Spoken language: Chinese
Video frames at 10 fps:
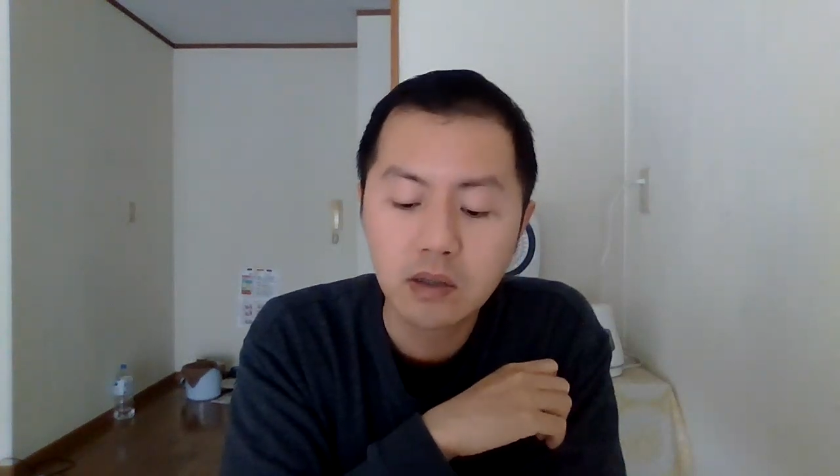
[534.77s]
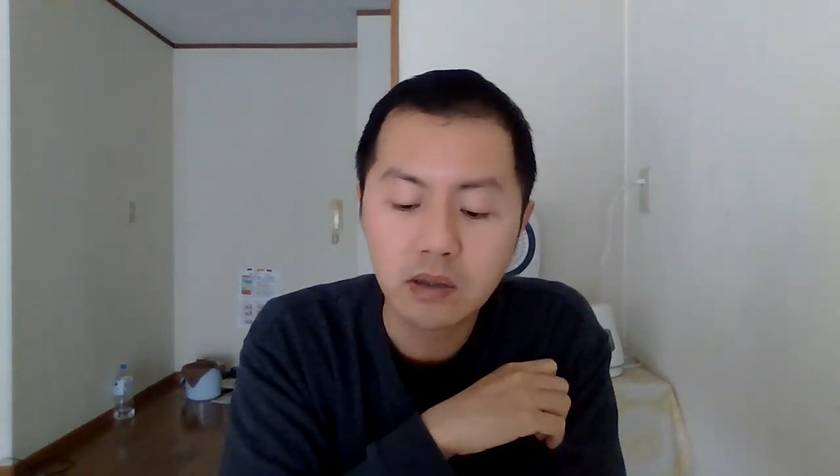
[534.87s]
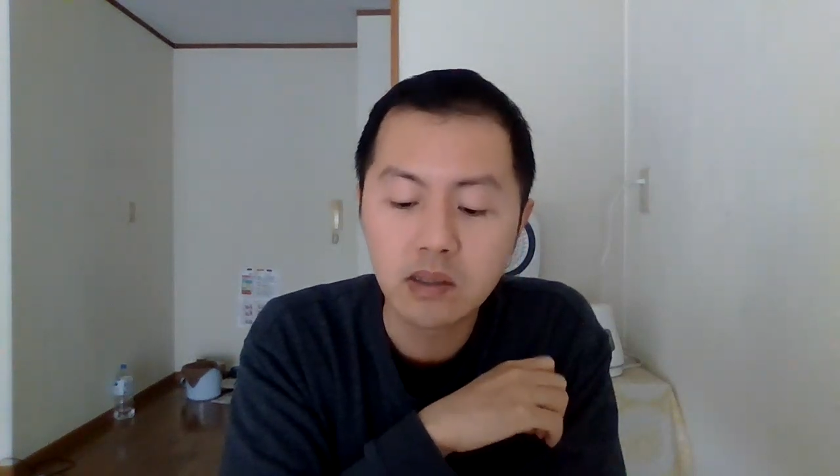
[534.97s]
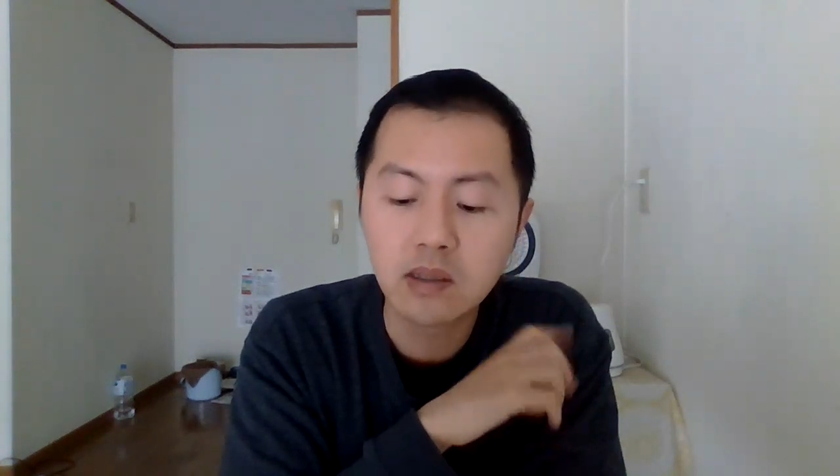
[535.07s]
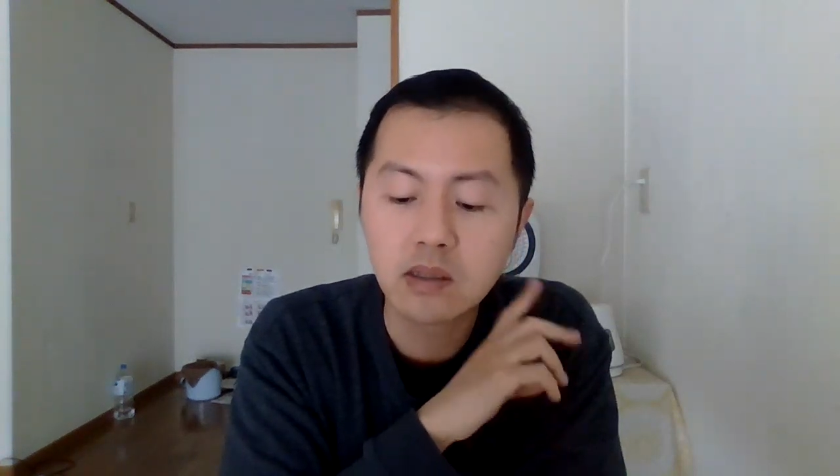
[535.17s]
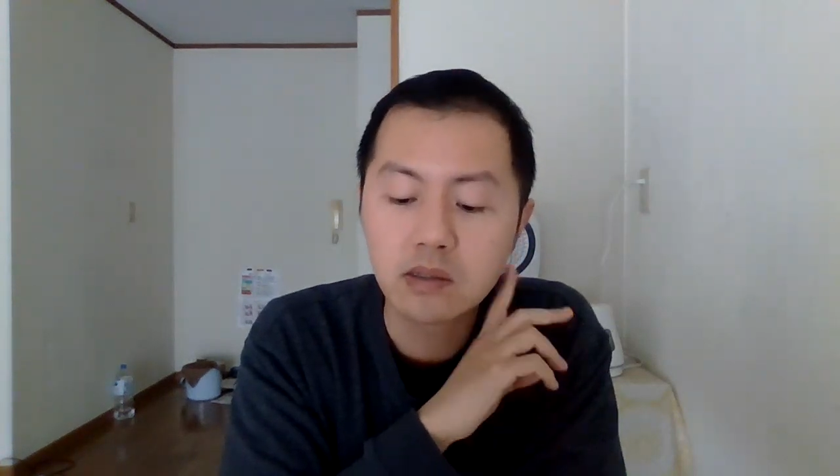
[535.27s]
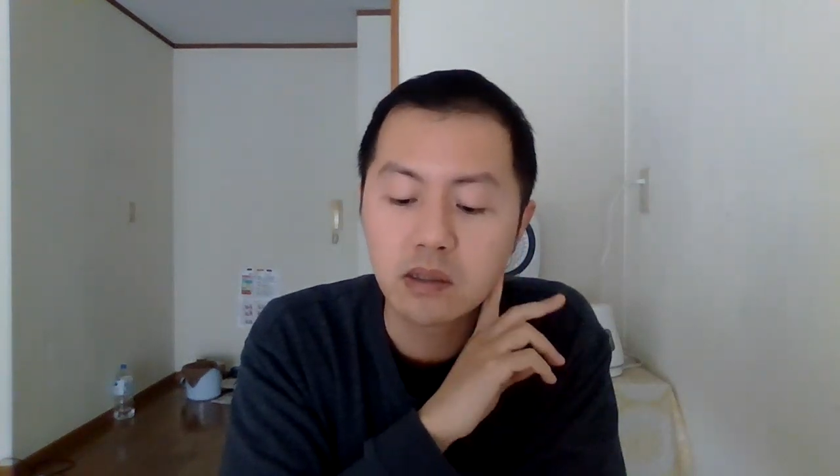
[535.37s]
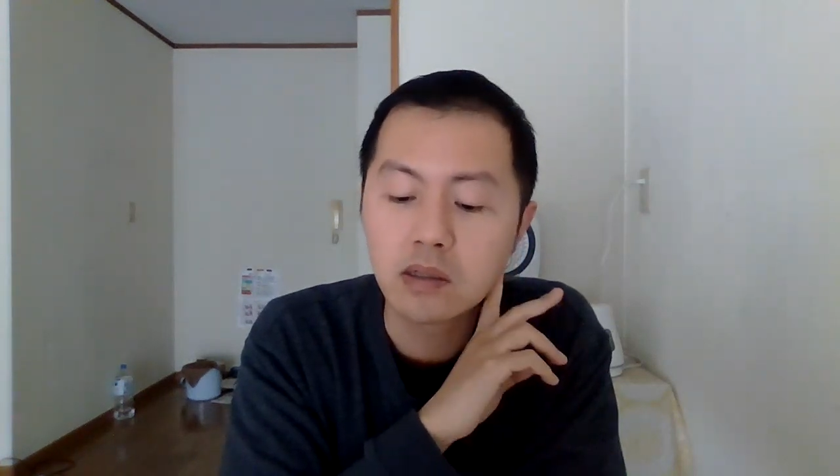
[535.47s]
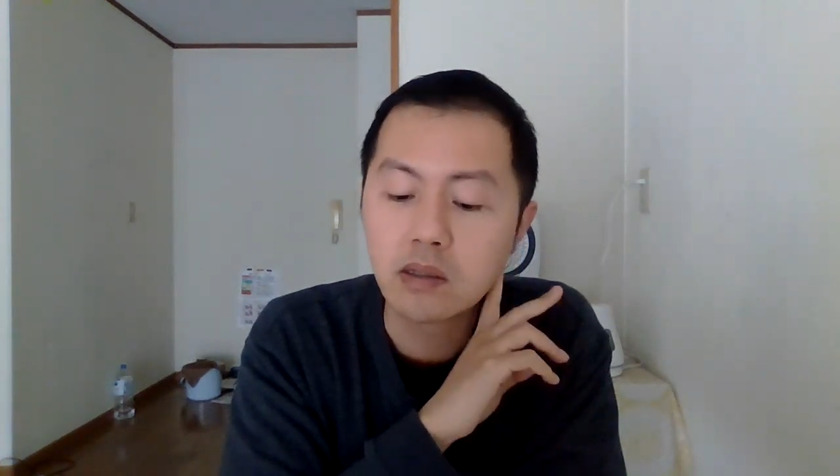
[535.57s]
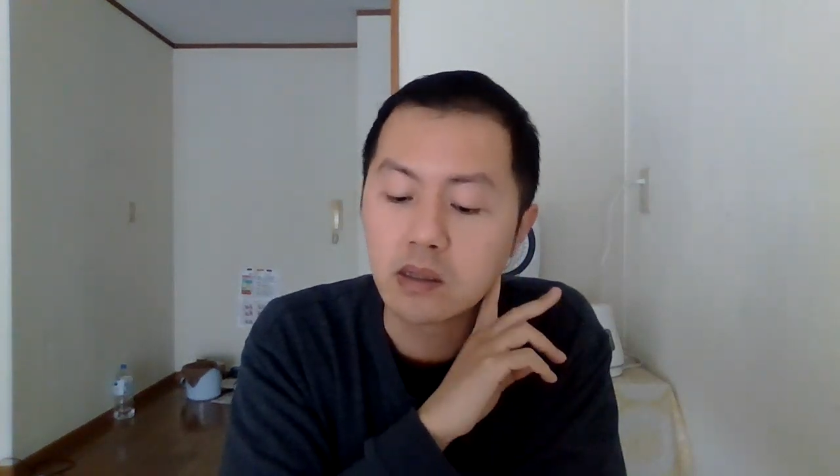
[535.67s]
所以这
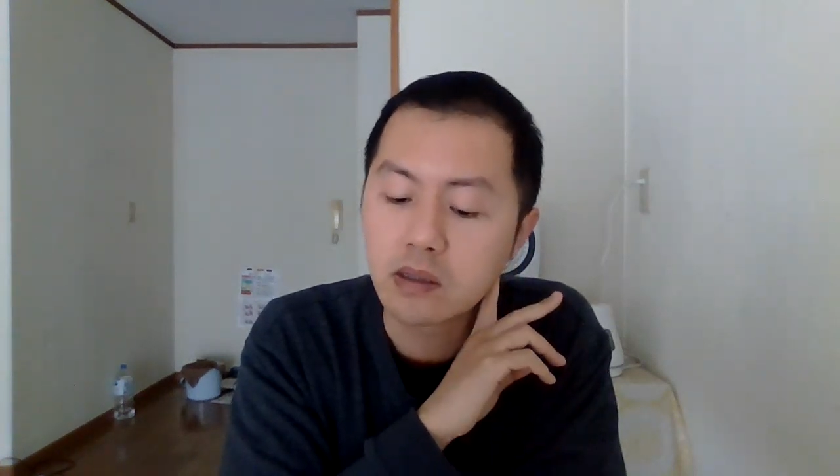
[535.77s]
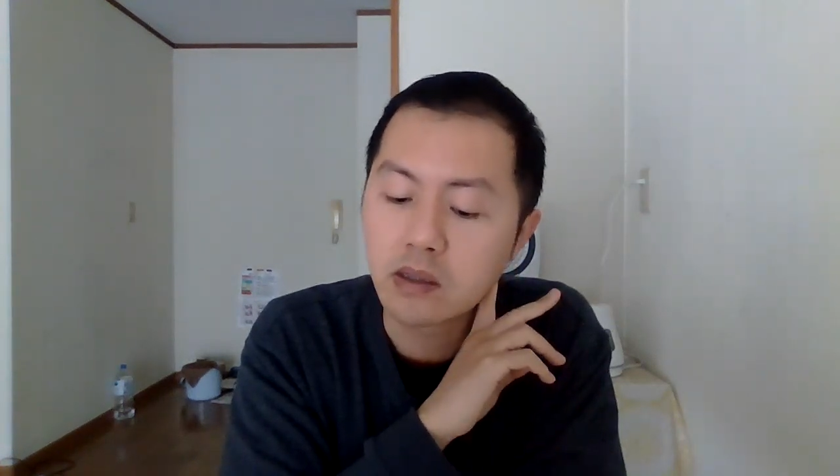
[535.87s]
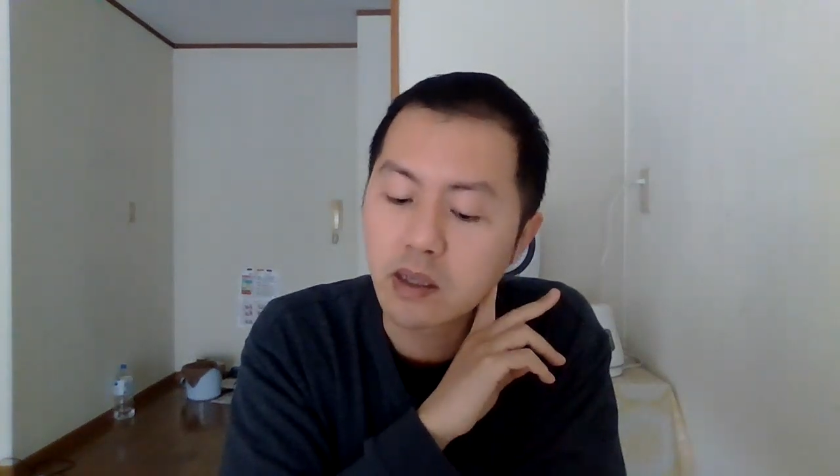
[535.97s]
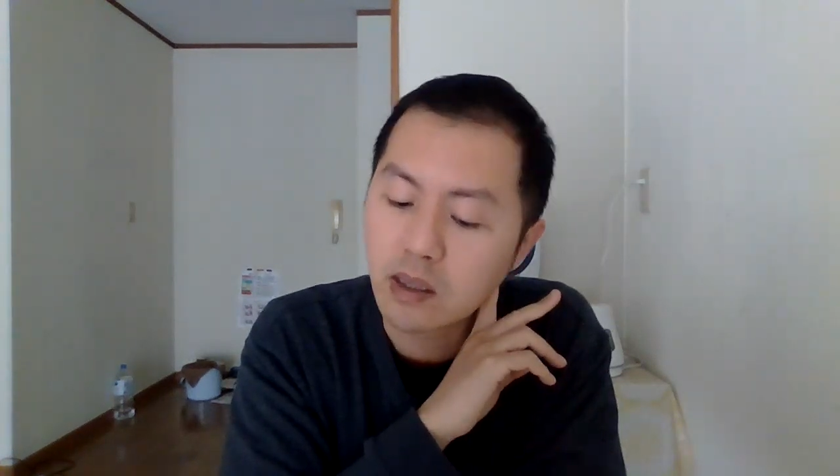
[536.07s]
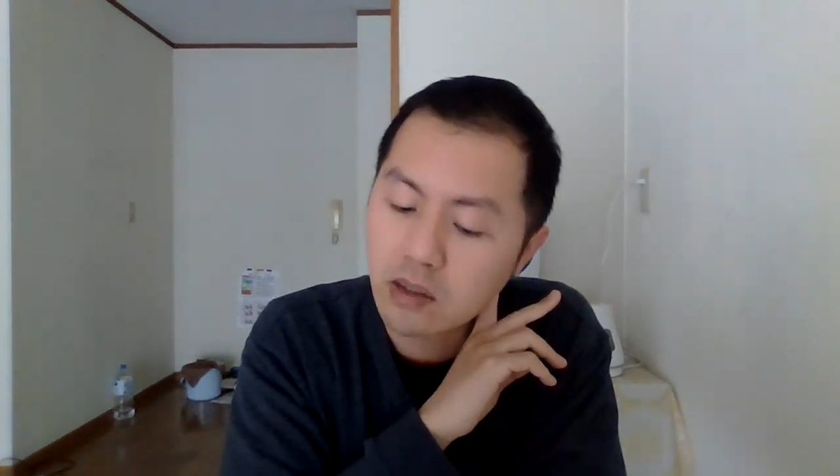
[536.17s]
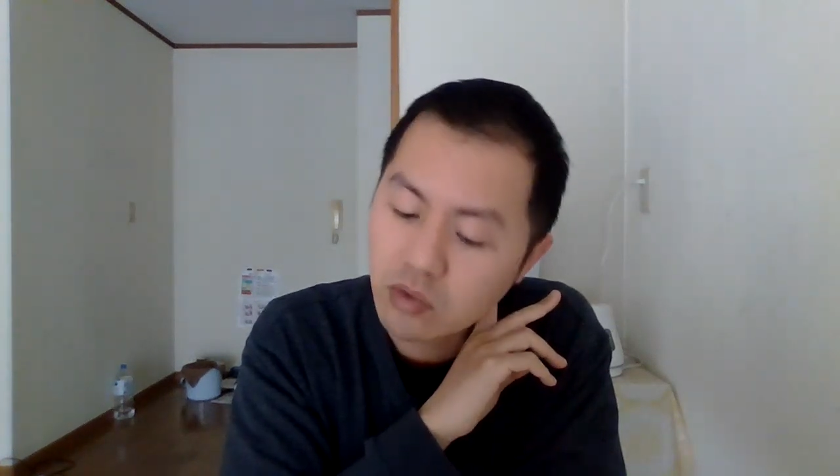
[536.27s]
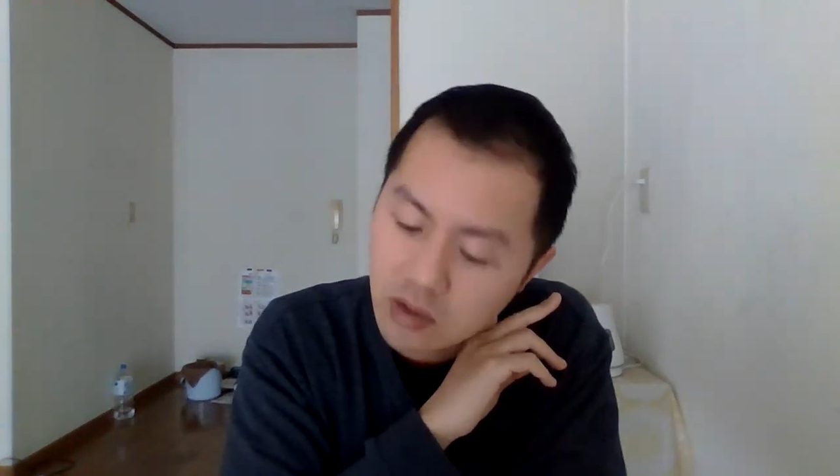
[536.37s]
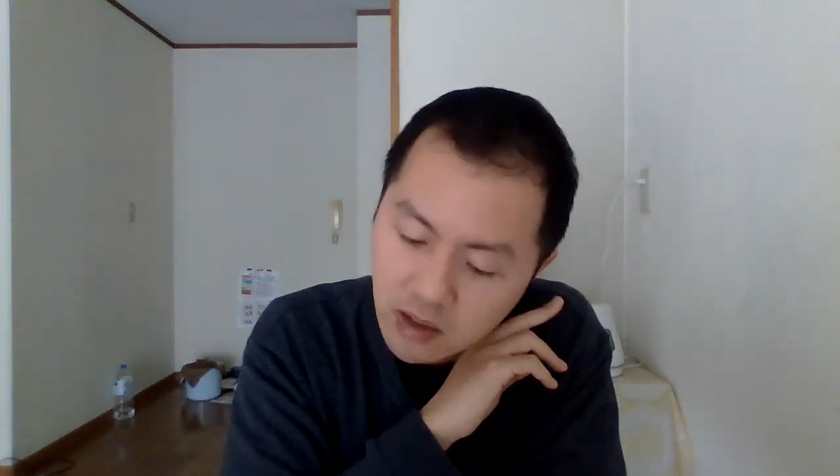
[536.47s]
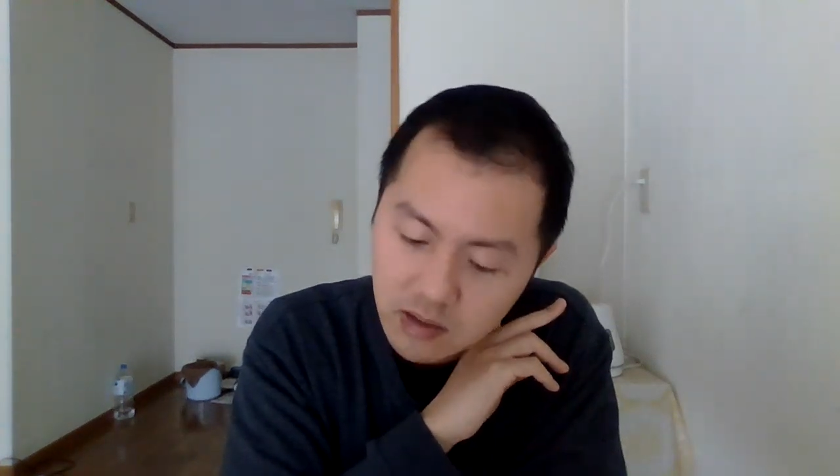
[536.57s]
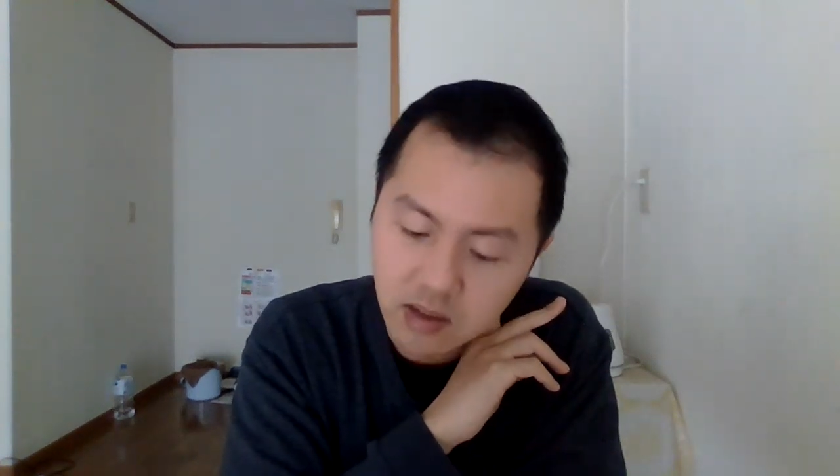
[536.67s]
这也是给它做成